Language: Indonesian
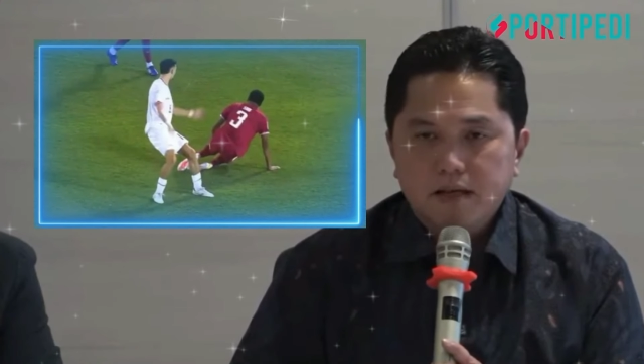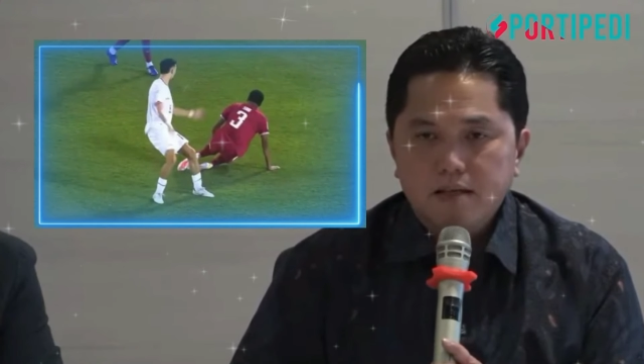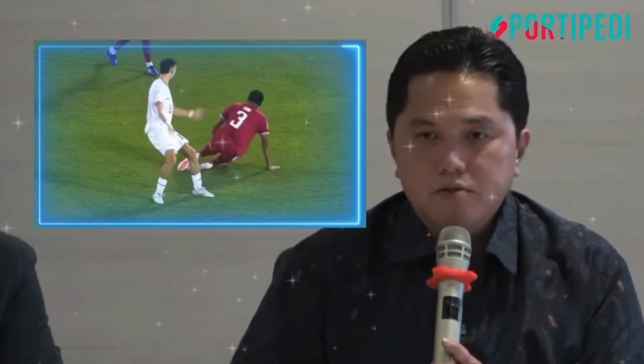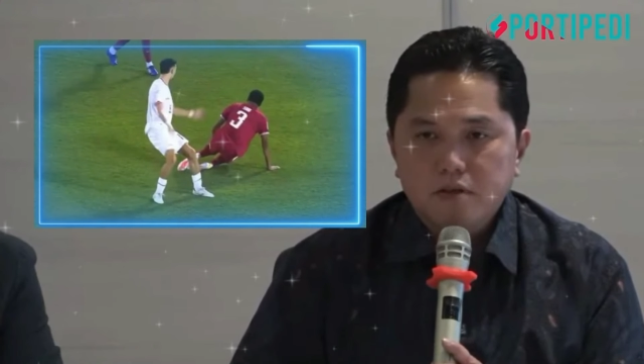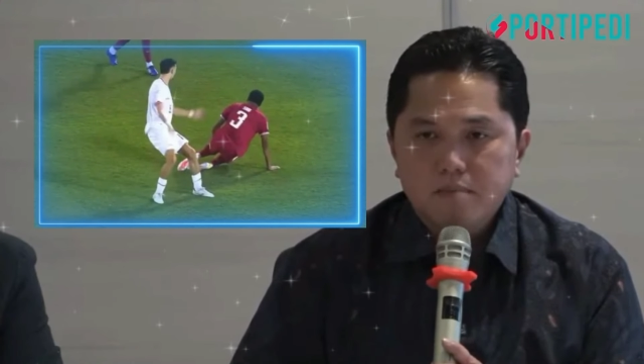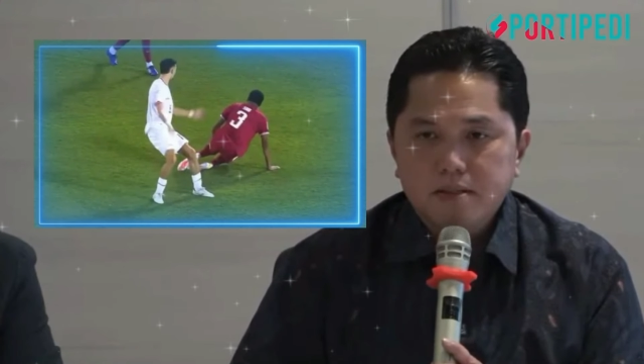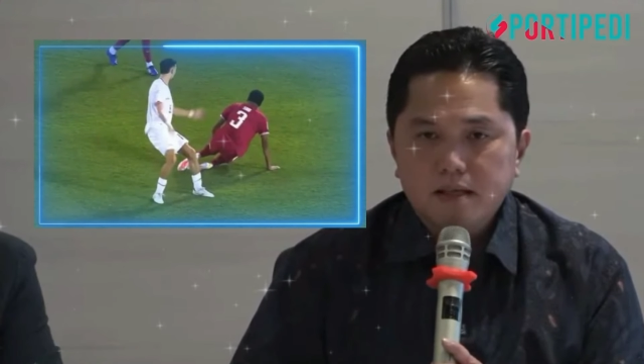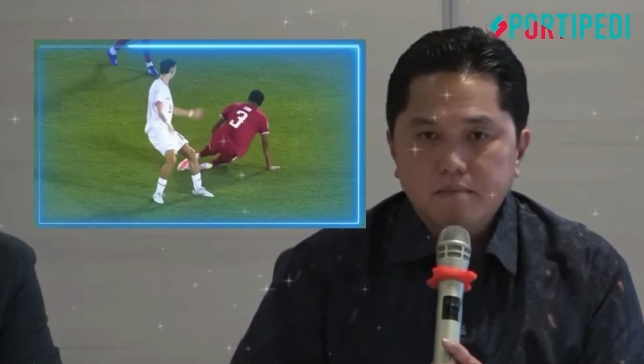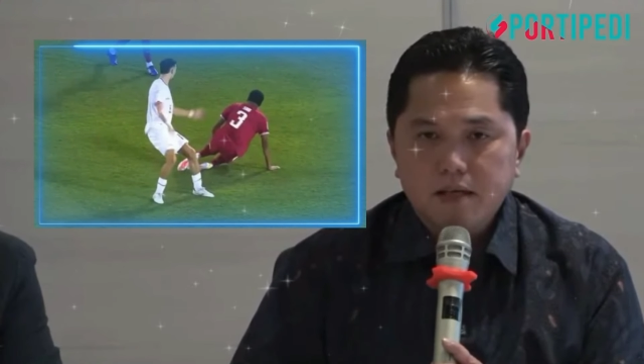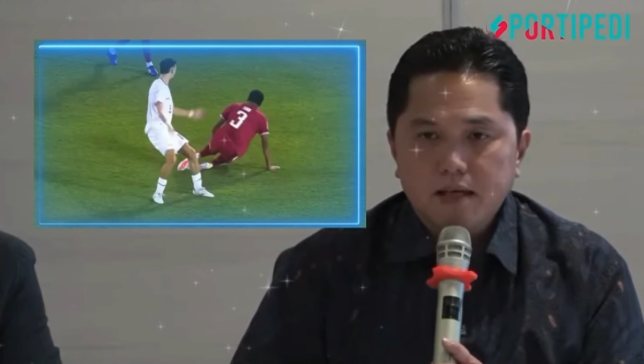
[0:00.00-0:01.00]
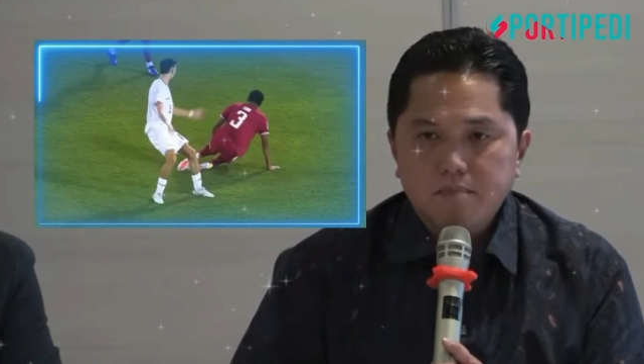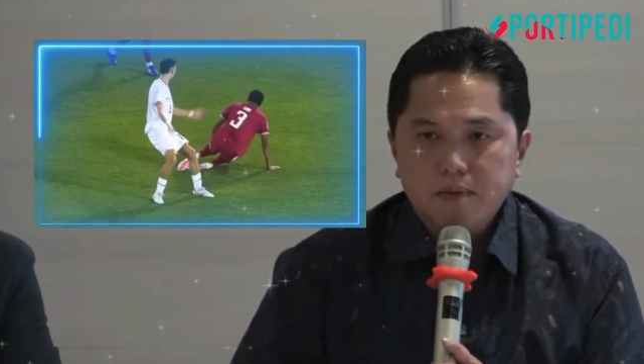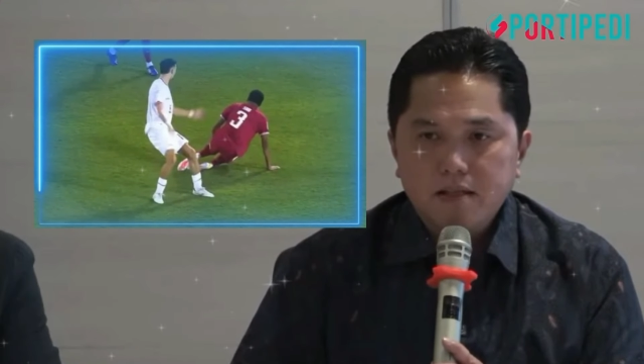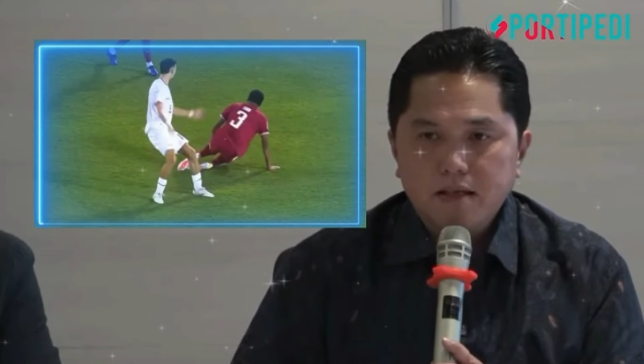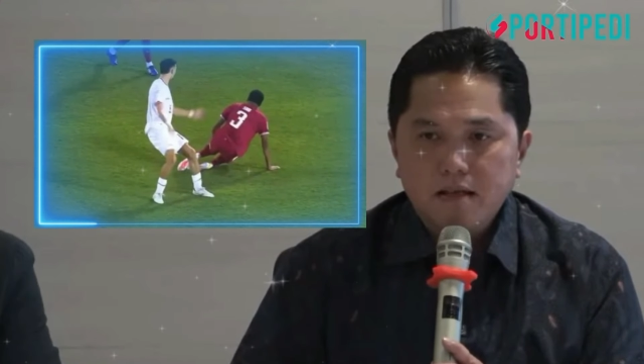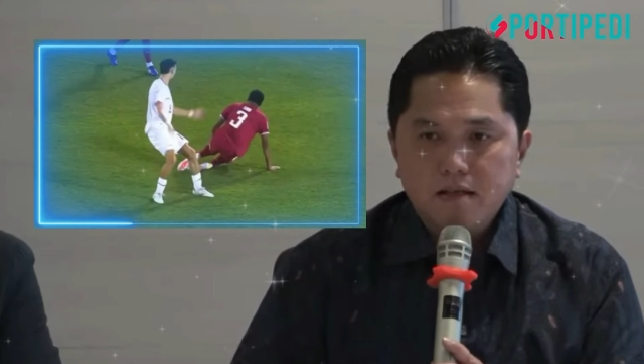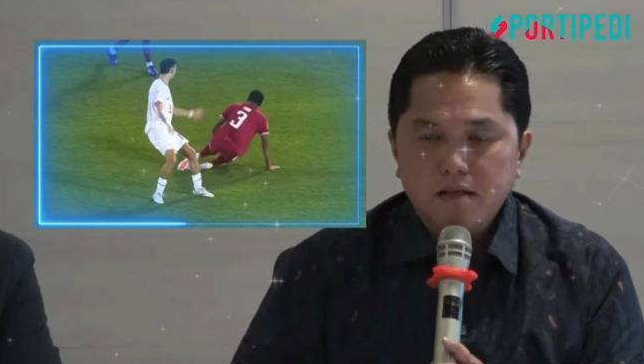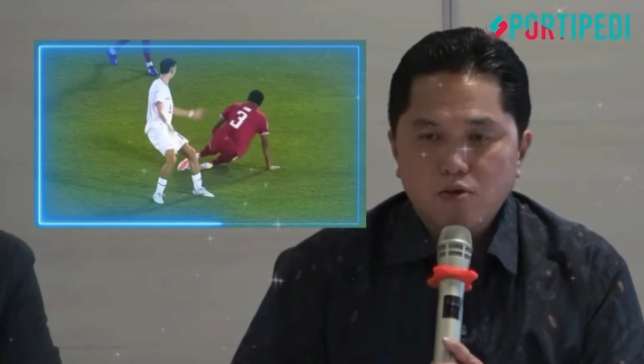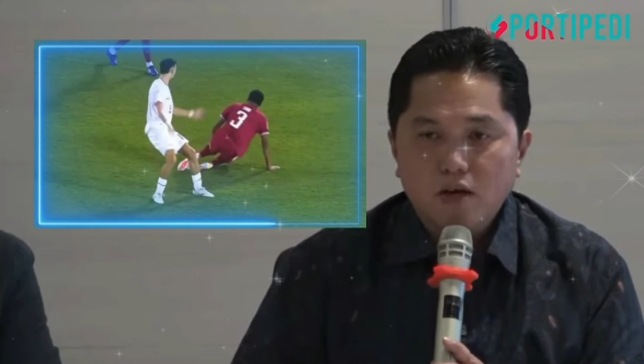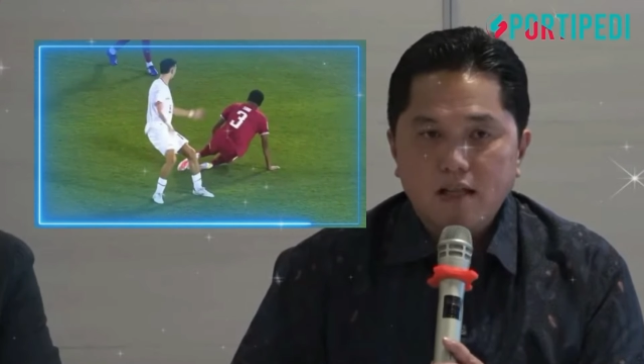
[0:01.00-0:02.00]
banding terhadap kartu merah
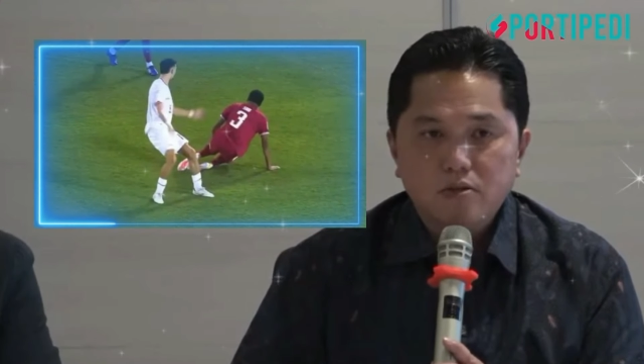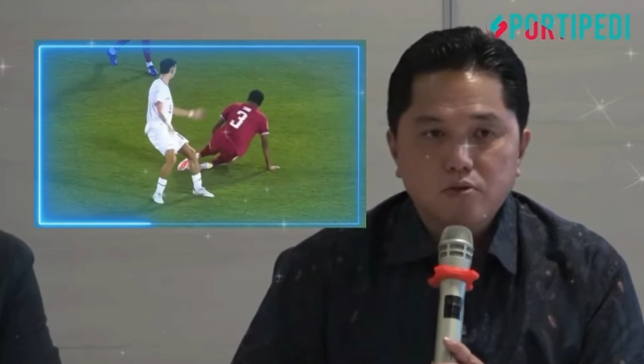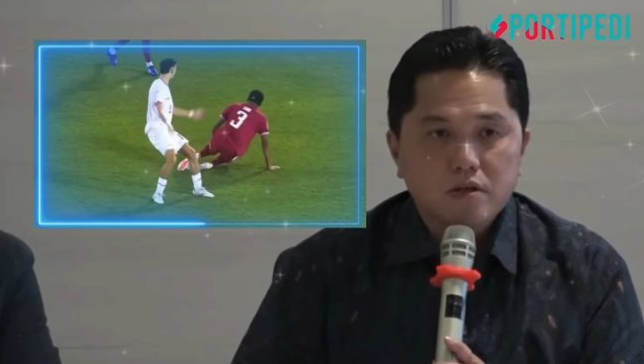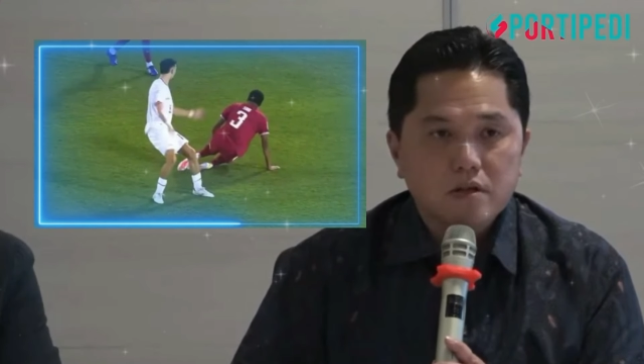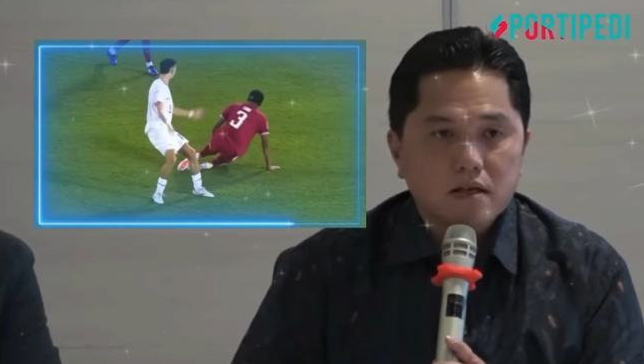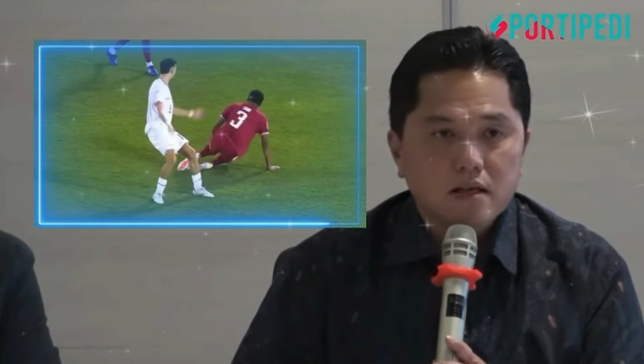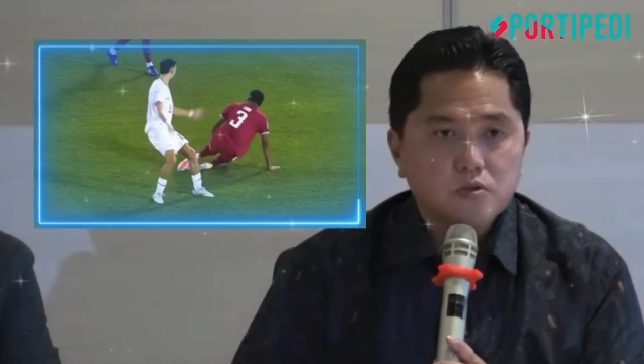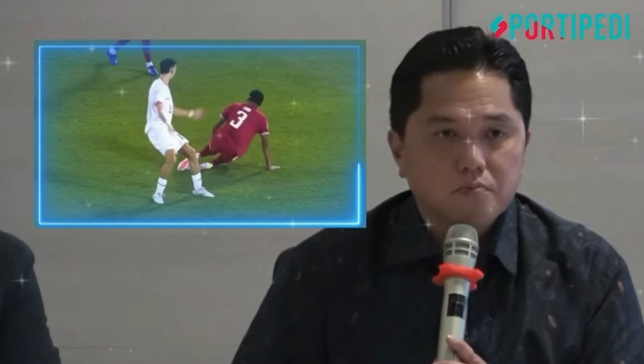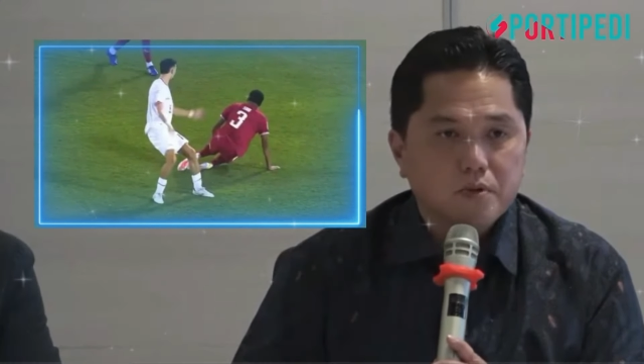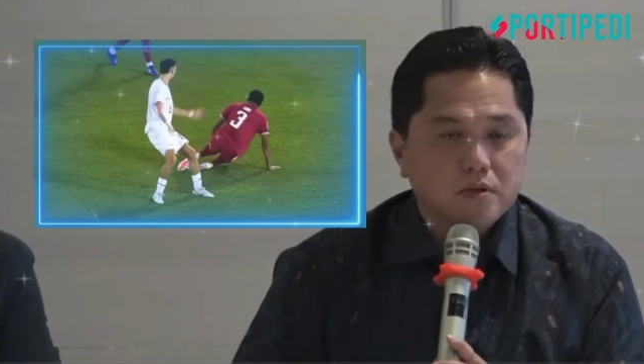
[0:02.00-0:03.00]
Ivar Jenner.